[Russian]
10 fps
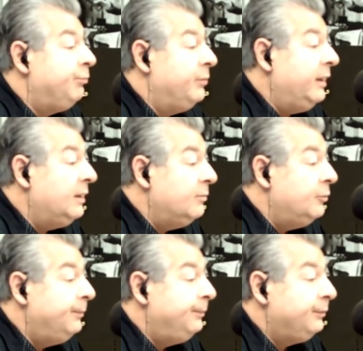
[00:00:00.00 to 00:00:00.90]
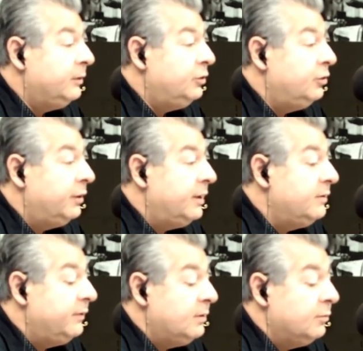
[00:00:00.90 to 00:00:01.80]
Поэтому еще раз
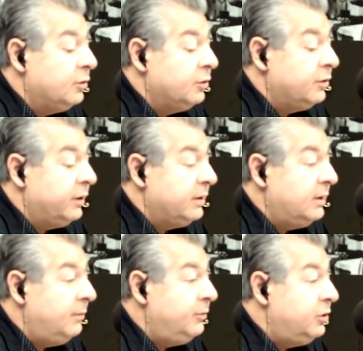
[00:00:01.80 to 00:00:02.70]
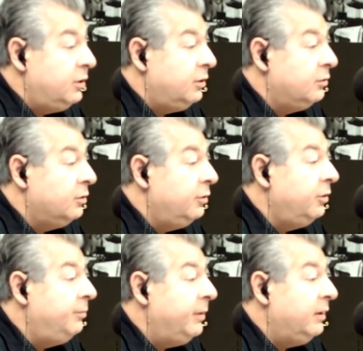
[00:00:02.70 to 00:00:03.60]

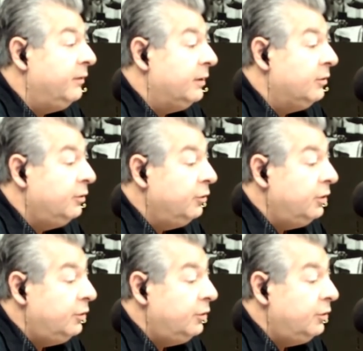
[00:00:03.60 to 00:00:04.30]
847-400-5200.